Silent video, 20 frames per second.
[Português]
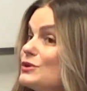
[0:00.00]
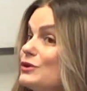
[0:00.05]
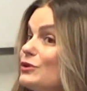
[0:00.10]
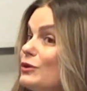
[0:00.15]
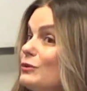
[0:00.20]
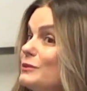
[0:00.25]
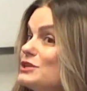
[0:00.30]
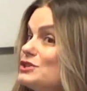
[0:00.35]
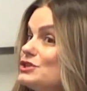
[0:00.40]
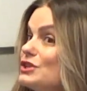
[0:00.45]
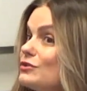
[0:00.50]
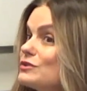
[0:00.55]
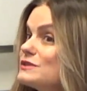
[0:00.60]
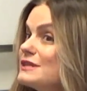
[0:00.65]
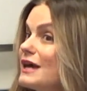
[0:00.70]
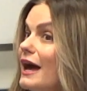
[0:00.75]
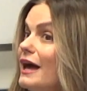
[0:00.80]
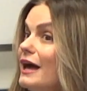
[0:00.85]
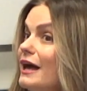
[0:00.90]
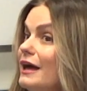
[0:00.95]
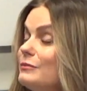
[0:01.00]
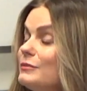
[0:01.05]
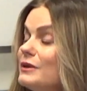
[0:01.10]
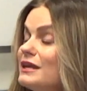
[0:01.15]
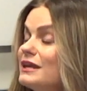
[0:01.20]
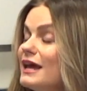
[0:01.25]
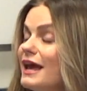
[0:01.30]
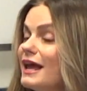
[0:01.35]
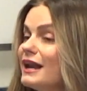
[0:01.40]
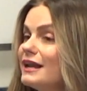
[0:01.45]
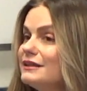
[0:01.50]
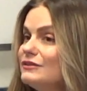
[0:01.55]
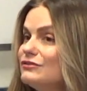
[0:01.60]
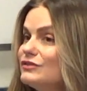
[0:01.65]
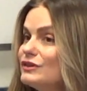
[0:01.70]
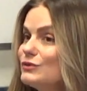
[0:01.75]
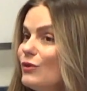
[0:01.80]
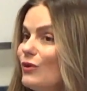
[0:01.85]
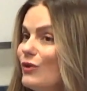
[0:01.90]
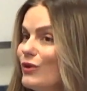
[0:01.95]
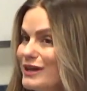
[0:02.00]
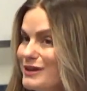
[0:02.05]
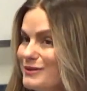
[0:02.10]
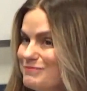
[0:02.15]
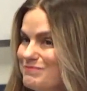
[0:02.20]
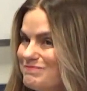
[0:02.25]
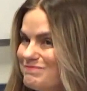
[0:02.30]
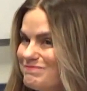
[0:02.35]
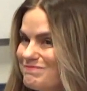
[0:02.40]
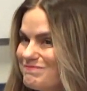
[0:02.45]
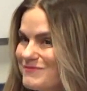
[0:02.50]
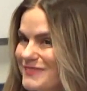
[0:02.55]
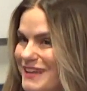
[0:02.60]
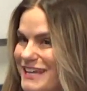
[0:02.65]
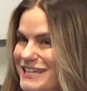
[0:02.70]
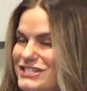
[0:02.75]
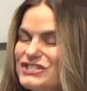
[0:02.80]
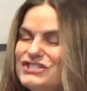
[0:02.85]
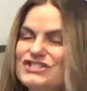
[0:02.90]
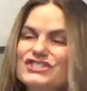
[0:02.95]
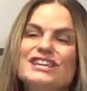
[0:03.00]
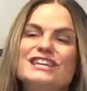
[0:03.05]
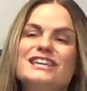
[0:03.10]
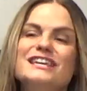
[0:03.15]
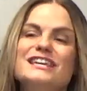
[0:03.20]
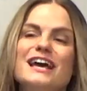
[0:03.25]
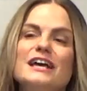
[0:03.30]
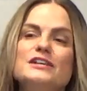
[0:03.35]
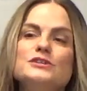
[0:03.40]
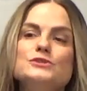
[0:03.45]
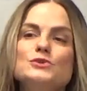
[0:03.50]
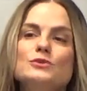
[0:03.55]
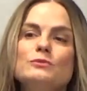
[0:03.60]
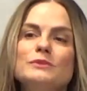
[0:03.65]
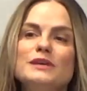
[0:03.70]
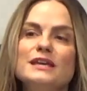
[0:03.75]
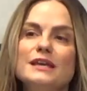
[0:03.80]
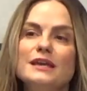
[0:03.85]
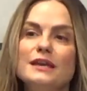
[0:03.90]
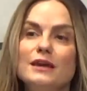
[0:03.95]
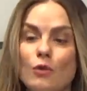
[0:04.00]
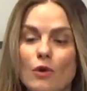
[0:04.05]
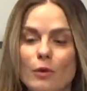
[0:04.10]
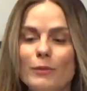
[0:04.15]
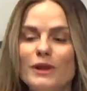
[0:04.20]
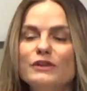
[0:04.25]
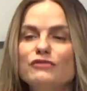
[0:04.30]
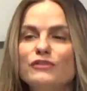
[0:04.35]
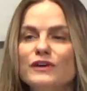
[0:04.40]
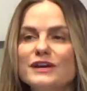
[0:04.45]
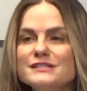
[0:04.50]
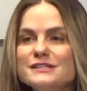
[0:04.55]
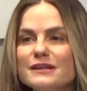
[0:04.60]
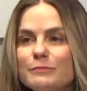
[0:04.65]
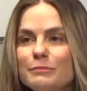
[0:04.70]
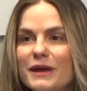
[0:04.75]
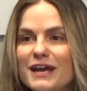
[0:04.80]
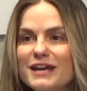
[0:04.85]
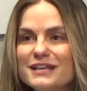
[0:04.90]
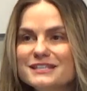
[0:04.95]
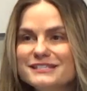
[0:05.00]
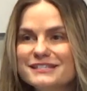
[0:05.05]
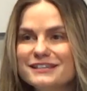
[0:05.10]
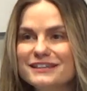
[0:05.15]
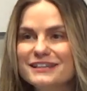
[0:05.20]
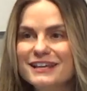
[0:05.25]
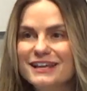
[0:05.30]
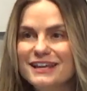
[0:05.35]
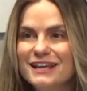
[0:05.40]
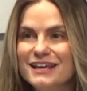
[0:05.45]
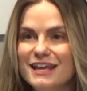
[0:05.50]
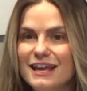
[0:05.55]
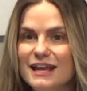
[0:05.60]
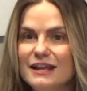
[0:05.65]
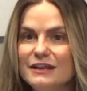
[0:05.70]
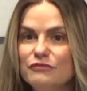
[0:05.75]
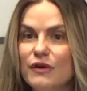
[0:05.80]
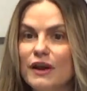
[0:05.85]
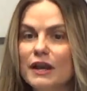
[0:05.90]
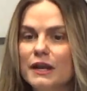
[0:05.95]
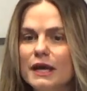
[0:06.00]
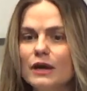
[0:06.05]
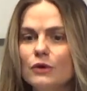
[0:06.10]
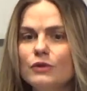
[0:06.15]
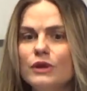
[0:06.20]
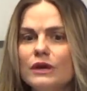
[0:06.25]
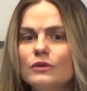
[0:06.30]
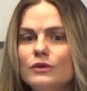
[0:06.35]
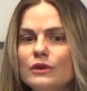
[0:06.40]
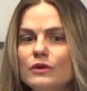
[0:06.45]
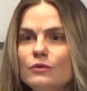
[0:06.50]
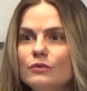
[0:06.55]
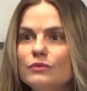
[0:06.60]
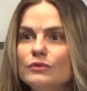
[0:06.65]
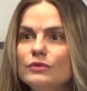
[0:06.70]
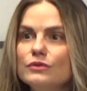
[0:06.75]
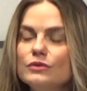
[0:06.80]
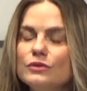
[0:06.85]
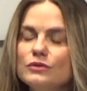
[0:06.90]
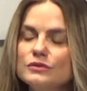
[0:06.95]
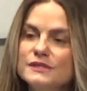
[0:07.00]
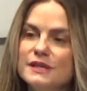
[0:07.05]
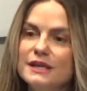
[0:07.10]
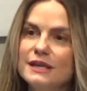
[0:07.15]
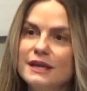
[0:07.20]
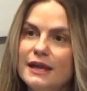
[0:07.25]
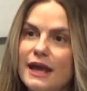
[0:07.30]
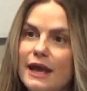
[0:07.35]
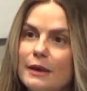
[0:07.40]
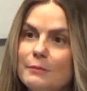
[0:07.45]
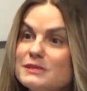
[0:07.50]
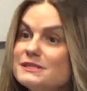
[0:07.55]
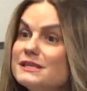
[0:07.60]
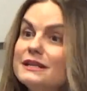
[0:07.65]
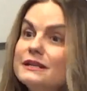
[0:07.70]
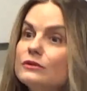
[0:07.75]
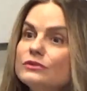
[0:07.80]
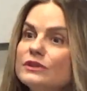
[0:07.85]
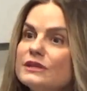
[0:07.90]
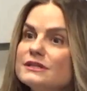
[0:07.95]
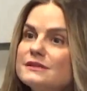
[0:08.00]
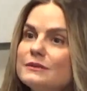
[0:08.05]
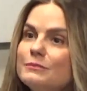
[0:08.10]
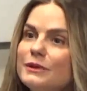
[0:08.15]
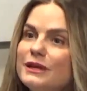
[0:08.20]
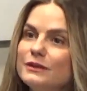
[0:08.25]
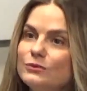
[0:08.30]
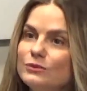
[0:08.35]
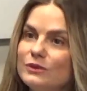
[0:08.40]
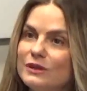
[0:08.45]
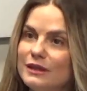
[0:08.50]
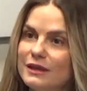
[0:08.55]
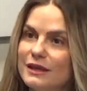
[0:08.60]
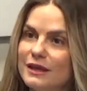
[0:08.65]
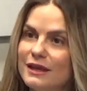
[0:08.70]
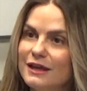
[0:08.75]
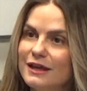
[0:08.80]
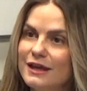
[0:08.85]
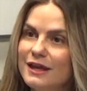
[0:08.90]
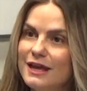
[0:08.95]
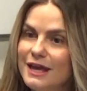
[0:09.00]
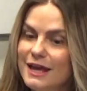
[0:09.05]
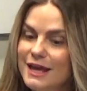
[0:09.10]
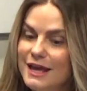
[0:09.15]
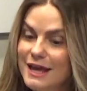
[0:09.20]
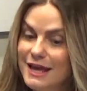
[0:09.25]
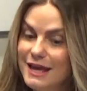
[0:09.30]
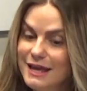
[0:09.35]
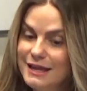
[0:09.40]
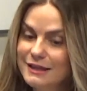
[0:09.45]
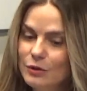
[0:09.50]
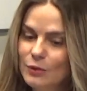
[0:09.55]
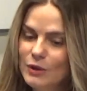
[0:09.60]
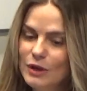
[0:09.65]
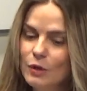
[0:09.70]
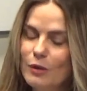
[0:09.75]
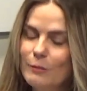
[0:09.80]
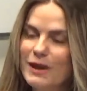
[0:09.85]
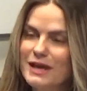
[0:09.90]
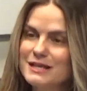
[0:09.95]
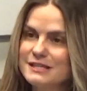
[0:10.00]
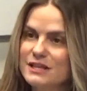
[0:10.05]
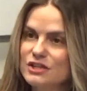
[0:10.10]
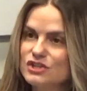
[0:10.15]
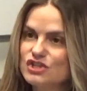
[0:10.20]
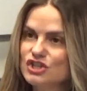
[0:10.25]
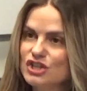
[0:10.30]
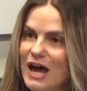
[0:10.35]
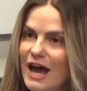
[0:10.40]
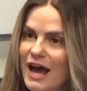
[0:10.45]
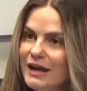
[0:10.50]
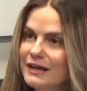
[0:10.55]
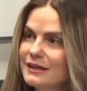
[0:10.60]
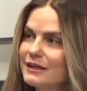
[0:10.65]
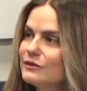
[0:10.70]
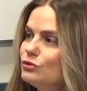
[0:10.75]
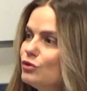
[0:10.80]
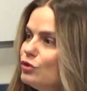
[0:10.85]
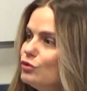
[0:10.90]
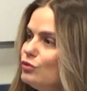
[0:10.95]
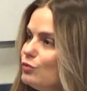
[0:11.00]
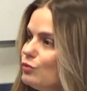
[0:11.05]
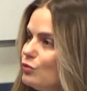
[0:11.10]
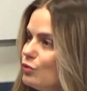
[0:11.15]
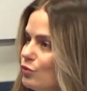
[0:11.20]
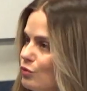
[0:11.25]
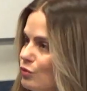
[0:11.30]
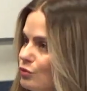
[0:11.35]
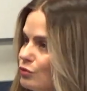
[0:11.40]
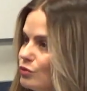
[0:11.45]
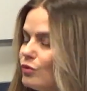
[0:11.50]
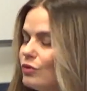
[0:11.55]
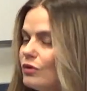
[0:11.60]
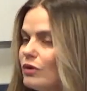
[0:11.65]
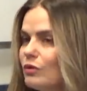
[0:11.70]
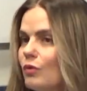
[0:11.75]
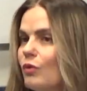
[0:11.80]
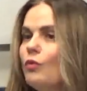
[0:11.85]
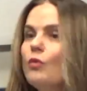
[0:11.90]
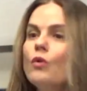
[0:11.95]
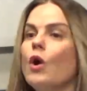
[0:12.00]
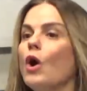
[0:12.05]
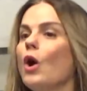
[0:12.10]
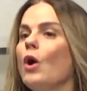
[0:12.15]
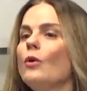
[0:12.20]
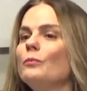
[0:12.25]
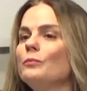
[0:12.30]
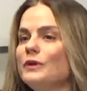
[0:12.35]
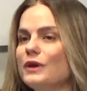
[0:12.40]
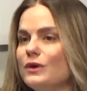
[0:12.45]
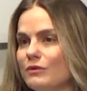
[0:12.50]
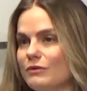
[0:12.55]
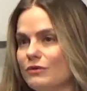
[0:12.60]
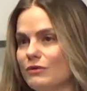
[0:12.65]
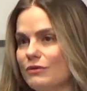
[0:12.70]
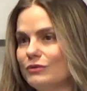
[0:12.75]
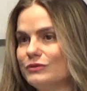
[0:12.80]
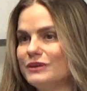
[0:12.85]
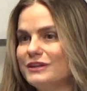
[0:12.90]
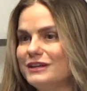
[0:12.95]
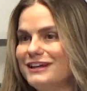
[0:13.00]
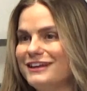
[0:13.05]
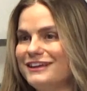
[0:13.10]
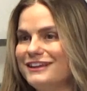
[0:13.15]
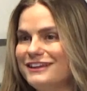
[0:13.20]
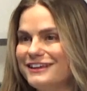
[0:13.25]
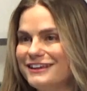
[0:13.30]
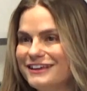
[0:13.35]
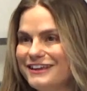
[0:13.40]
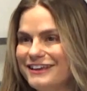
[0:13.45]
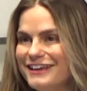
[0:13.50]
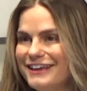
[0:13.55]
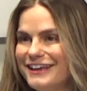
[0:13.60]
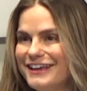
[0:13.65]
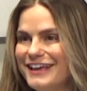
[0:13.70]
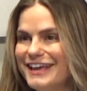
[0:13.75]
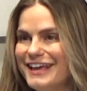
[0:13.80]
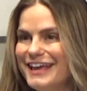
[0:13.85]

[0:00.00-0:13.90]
normalmente é. tem Alzheimer, ela tem vergonha hum. de assumir, como ele faz na peça. Ele fala, não, não, não, eu, eu sei quem é, ele não está sabendo quem é. Entendi. Então ele começa a achar que está todo mundo com um golpe contra ele. Uhum.